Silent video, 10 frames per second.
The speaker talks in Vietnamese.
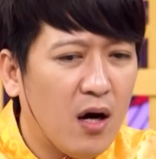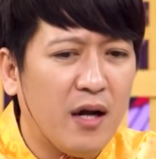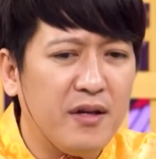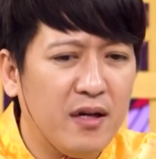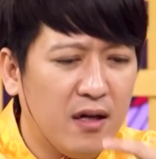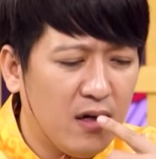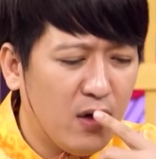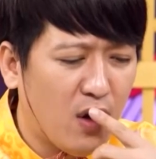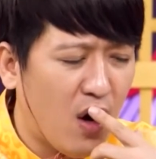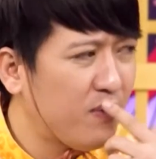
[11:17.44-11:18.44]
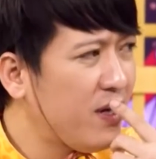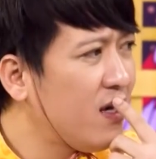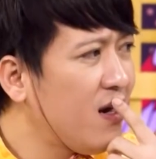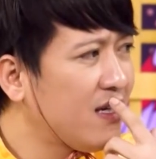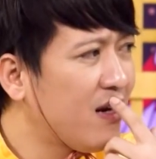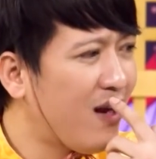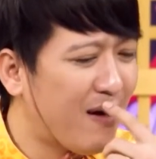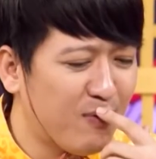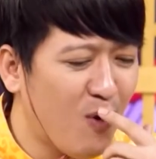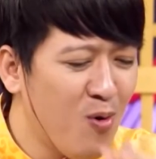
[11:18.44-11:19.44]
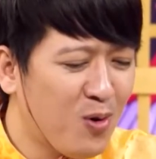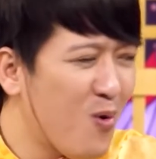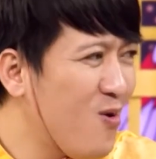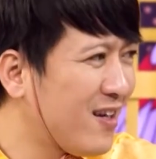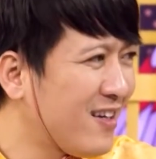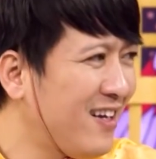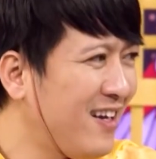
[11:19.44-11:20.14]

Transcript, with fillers: à, hình như họ biết trước thì sao họ làm cái bốn cuốn rồi